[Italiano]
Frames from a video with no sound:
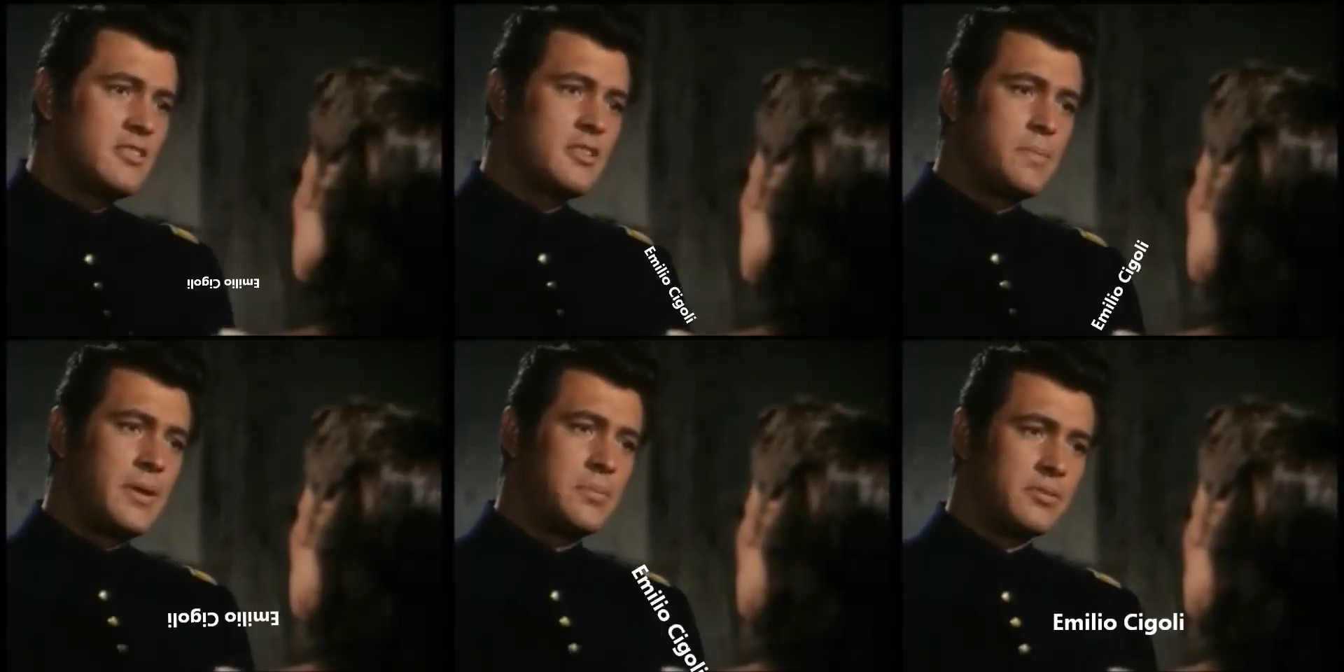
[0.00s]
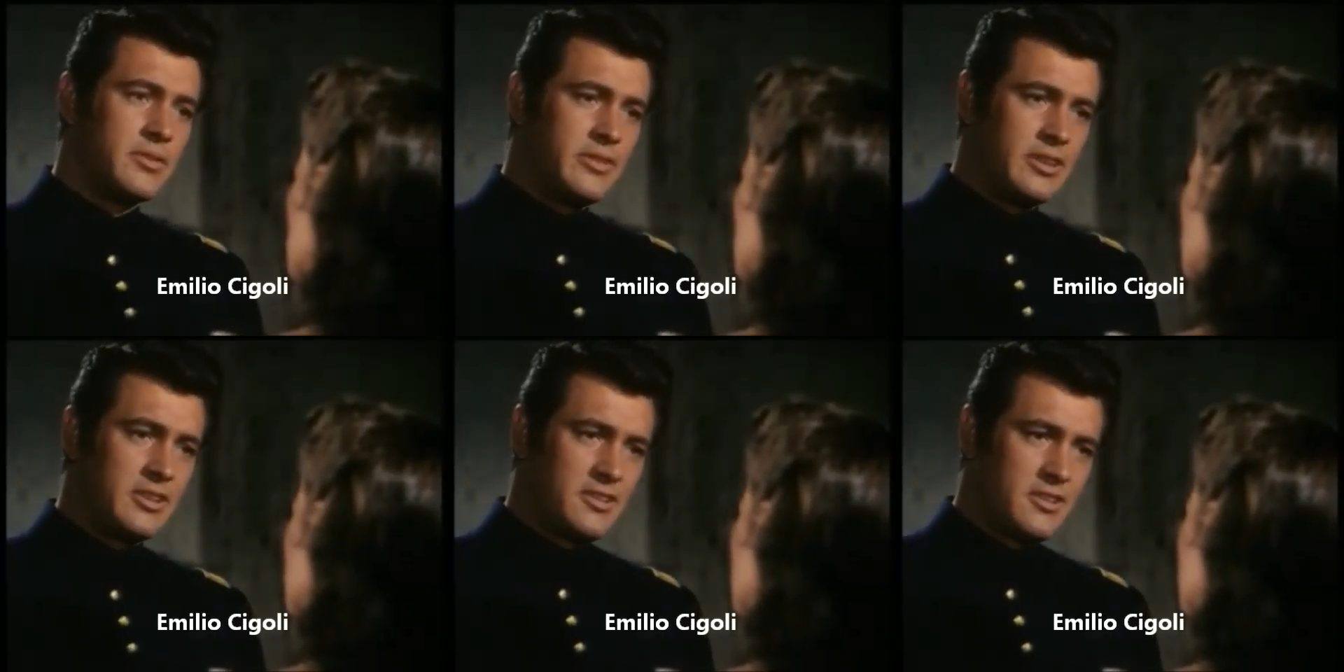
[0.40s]
Ma hanno un
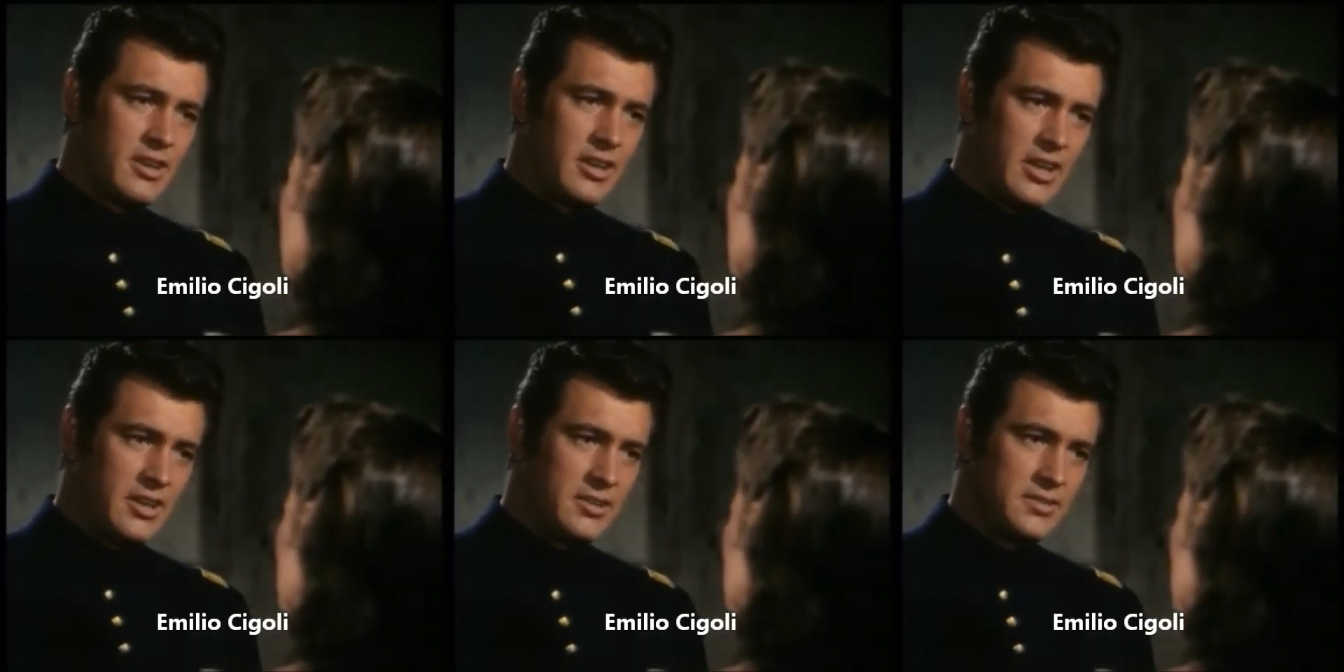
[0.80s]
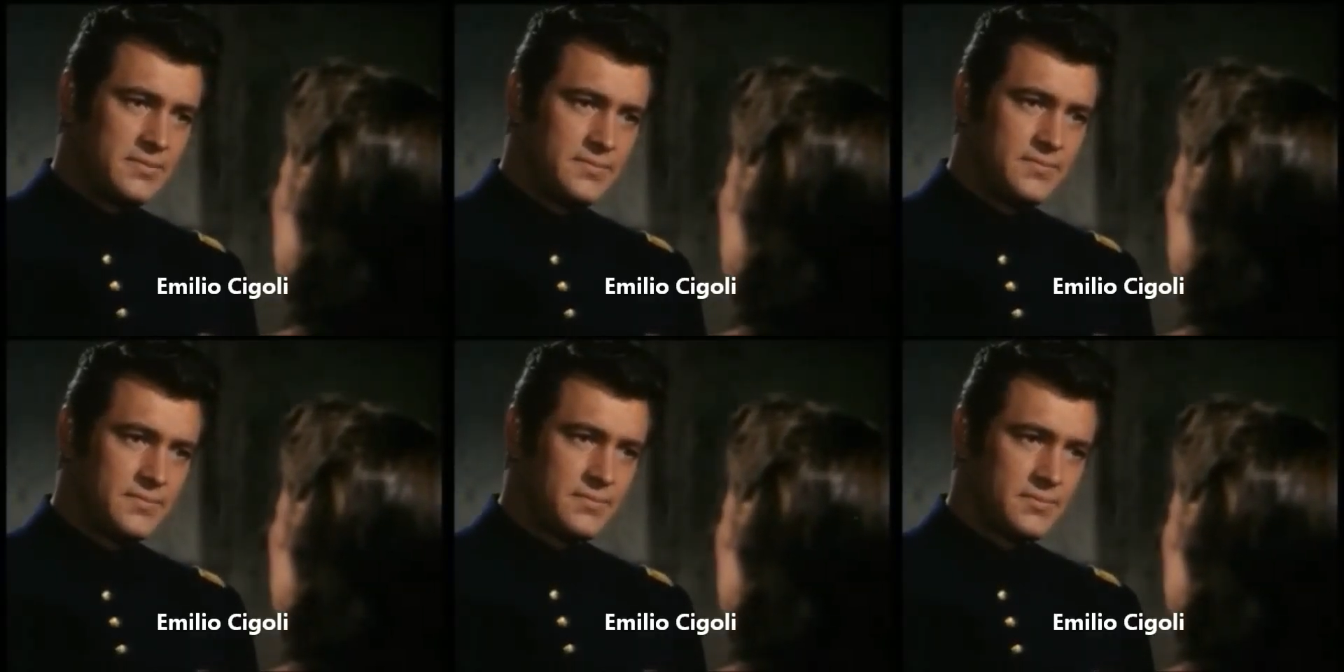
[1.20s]
capo che è nostro
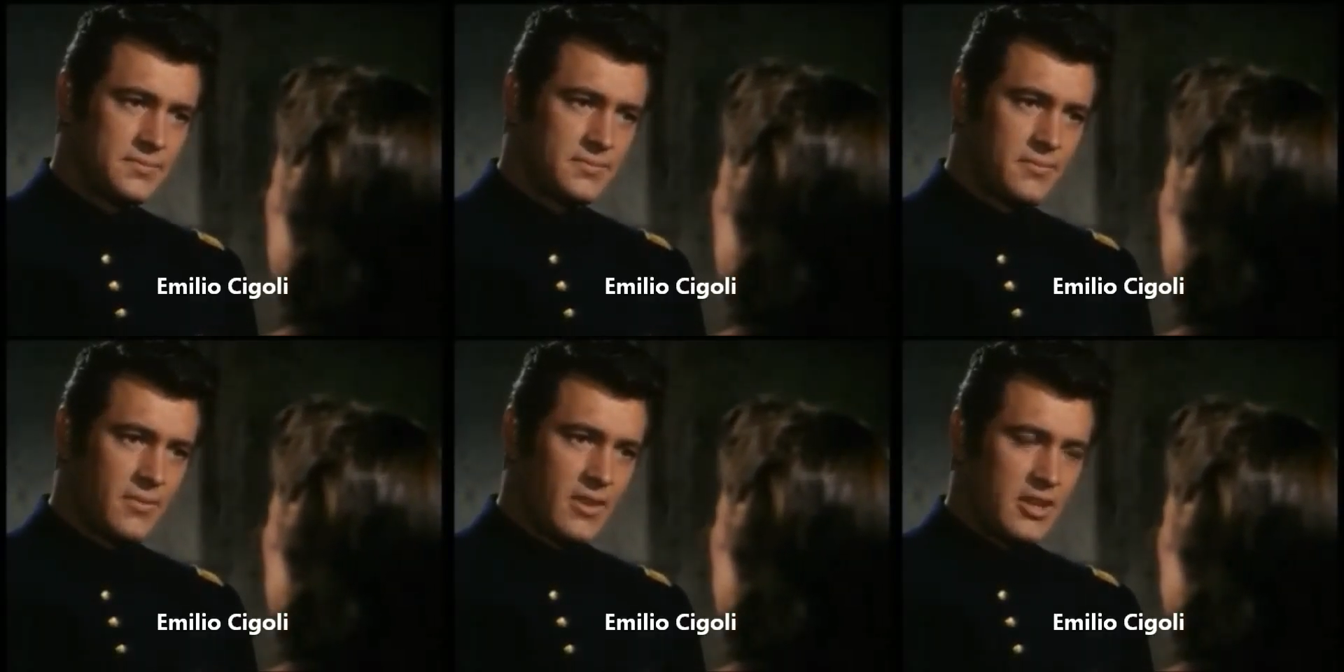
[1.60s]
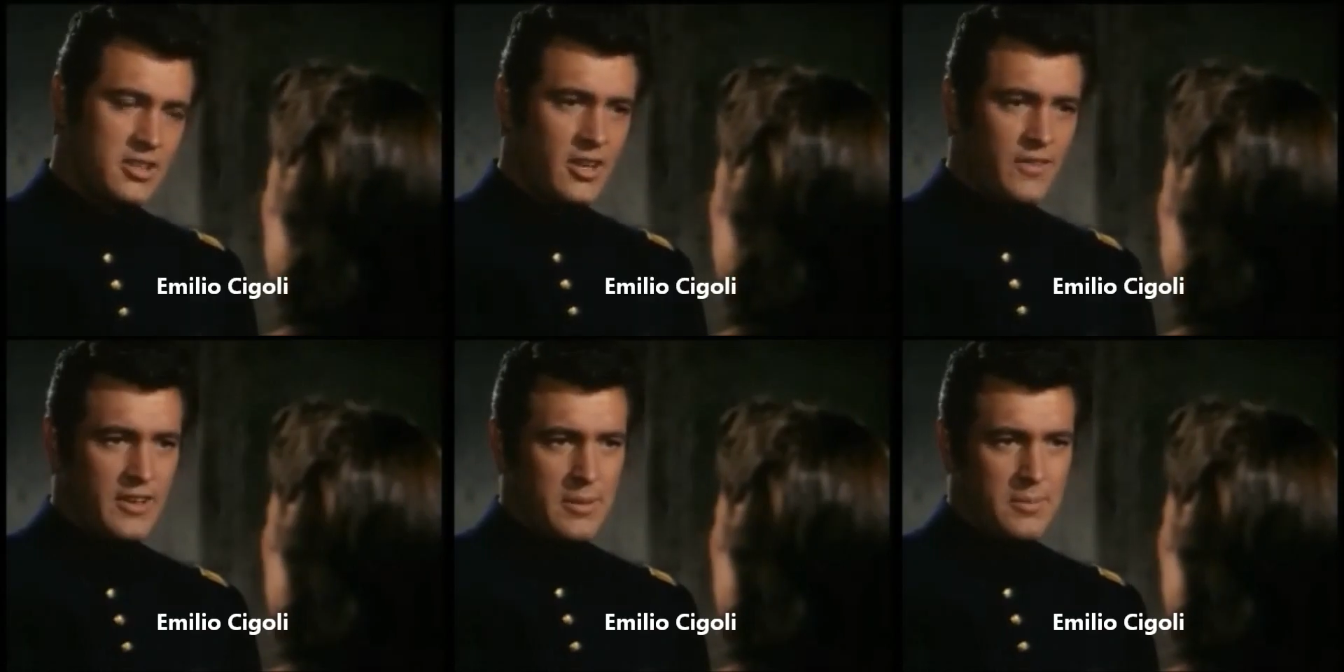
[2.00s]
nemico, un
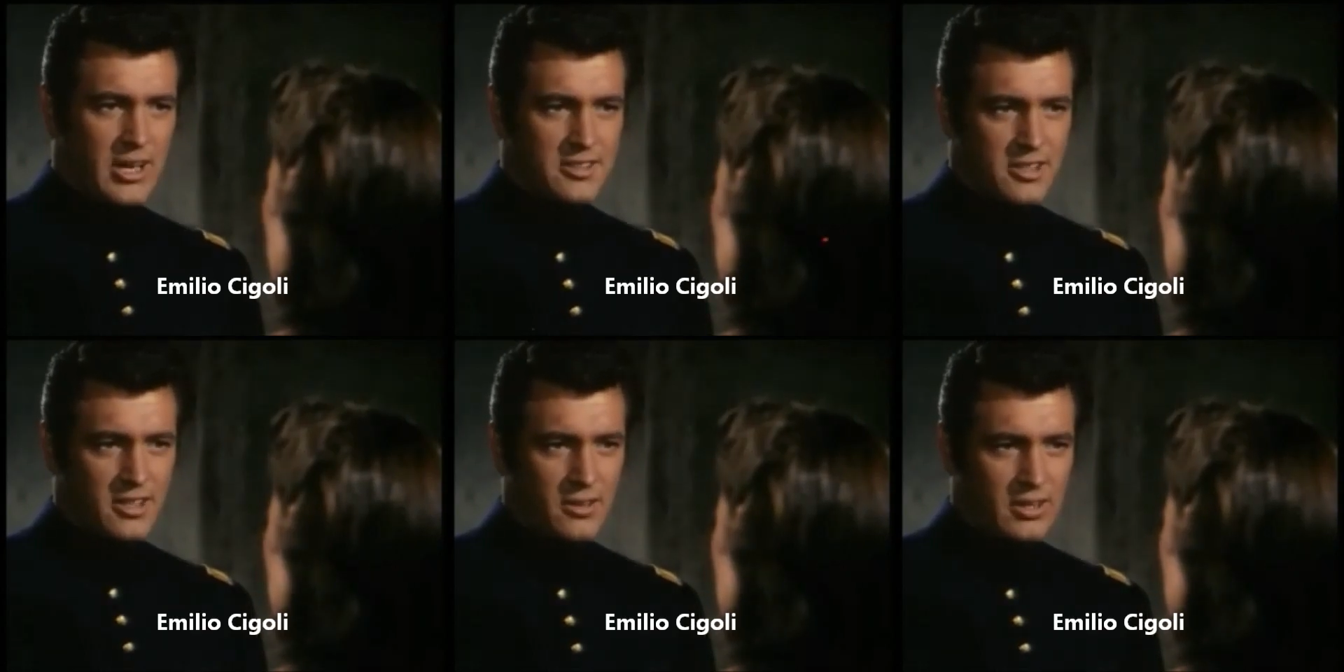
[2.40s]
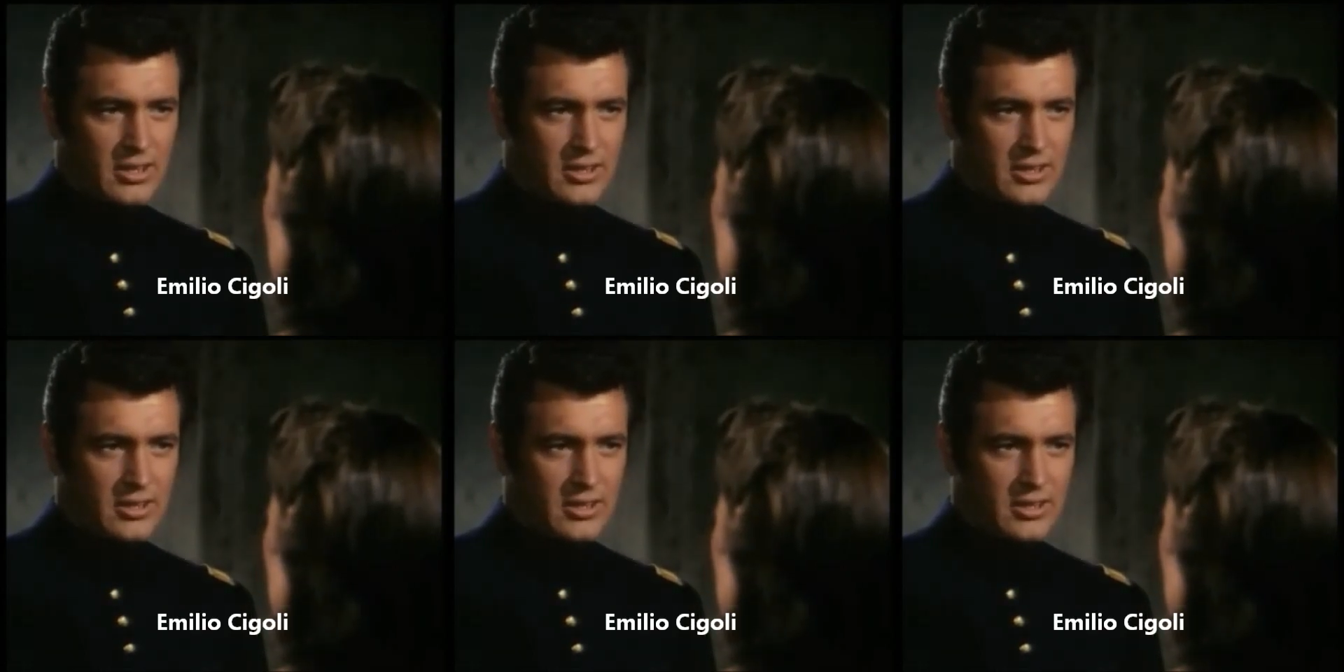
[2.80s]
tale di nome